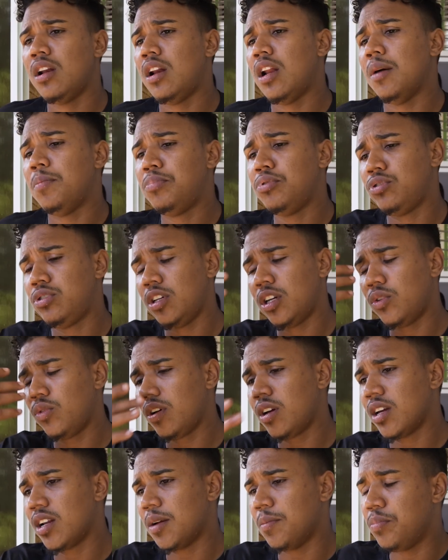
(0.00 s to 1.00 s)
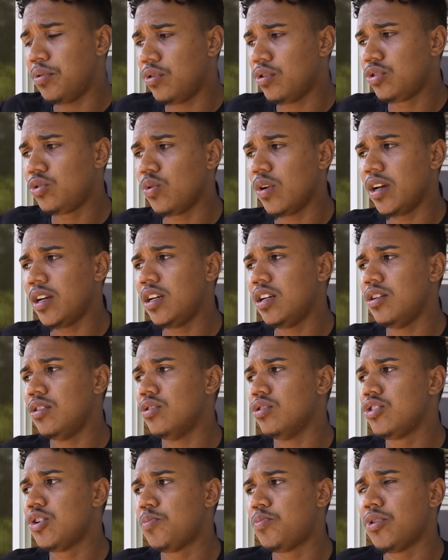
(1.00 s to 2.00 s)
la pusieron en reposo ahí,
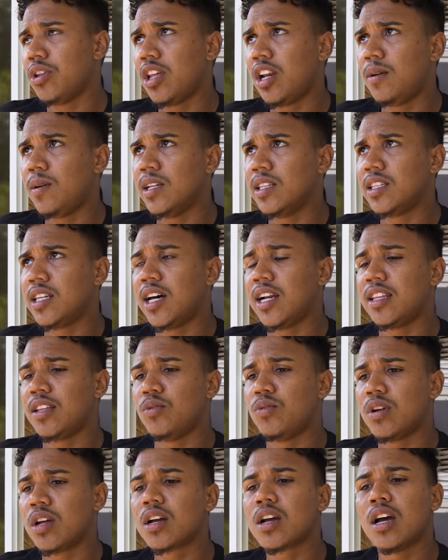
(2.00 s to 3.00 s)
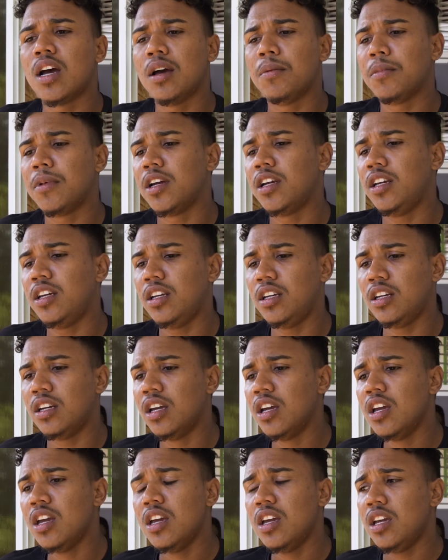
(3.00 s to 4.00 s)
no se puede levantar de una cama y,
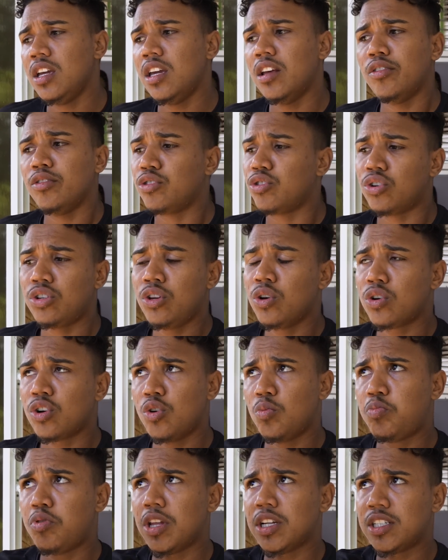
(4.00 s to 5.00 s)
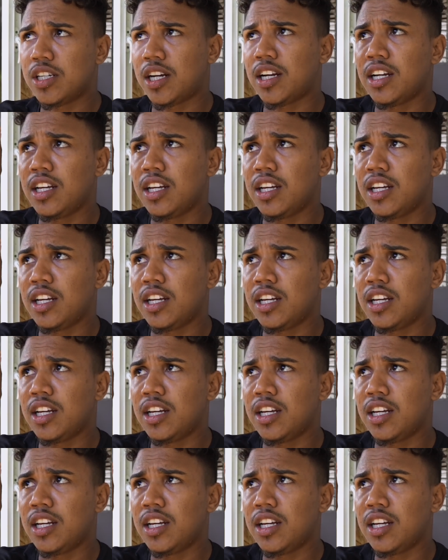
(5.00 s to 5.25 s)
el doctor dijo que no puede hacer